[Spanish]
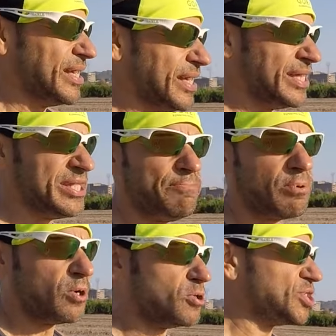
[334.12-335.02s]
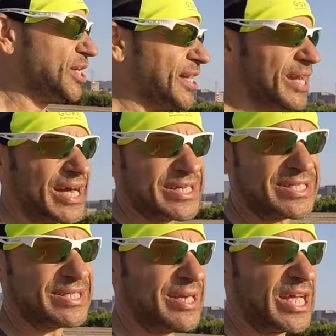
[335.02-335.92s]
eh, tipo, no sé,
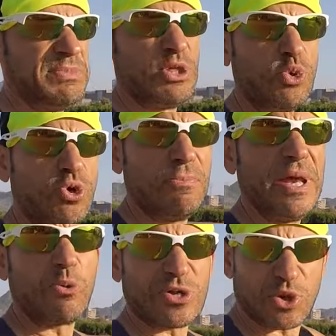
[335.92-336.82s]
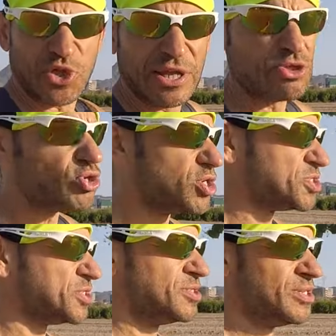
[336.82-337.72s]
las, las Mizuno
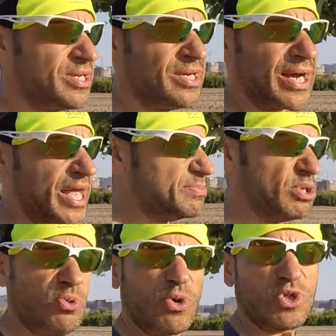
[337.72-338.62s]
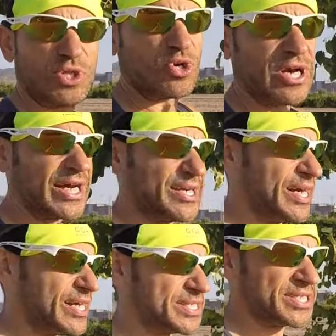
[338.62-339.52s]
1400, hay las Mizuno 1400,
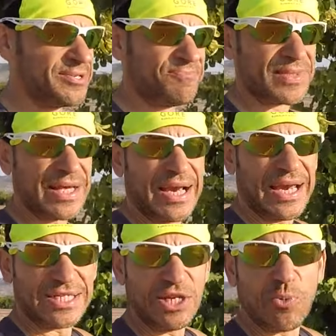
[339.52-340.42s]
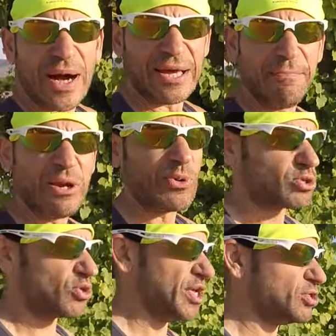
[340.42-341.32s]
las, las New Balance
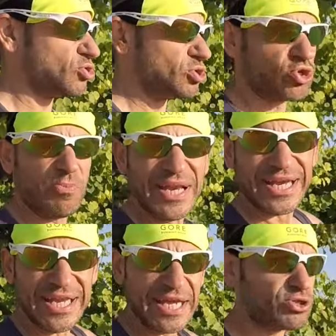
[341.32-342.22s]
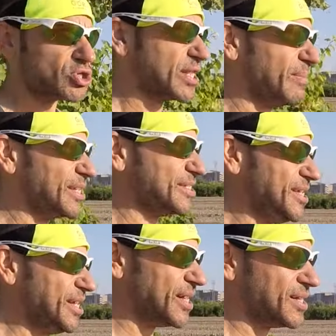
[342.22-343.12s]
1400 o 1500 que también las
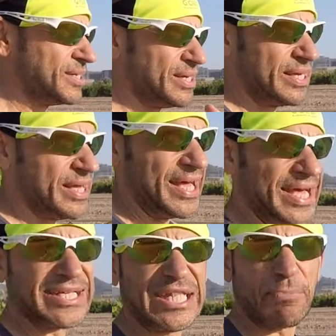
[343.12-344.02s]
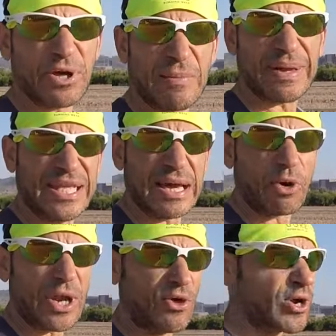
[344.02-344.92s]
tenía, ese tipo de zapatilla
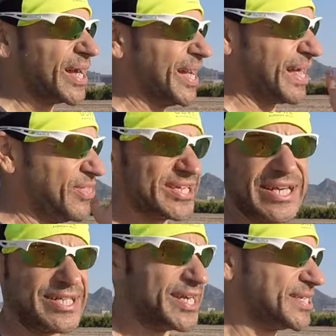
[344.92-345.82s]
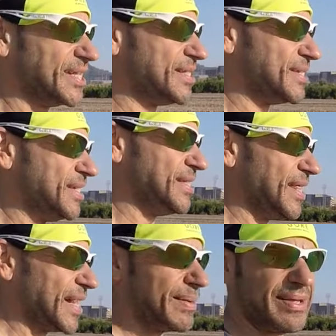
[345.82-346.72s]
voladora que hacías las series antes y te
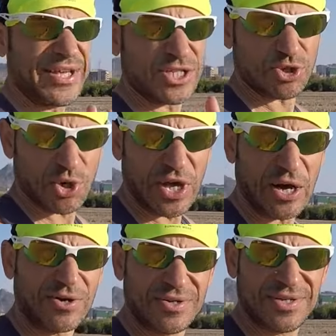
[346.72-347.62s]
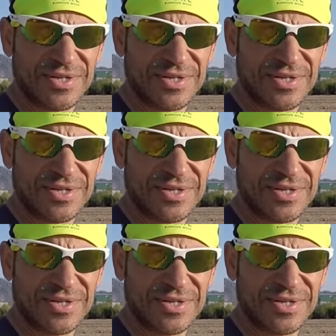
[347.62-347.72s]
dejaba destrozado,